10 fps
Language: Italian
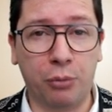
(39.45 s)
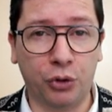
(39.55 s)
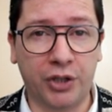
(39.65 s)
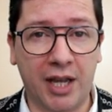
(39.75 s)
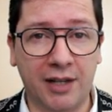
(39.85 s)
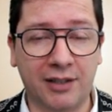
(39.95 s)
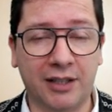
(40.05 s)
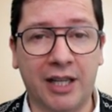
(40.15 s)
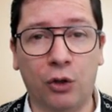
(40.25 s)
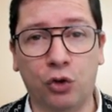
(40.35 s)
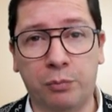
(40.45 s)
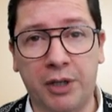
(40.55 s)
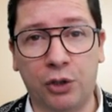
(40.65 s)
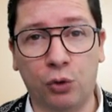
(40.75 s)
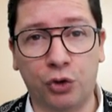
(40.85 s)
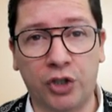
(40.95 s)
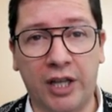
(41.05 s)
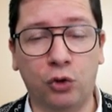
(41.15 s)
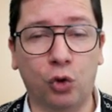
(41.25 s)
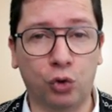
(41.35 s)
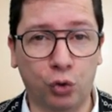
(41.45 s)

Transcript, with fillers: potenza dello Spirito Santo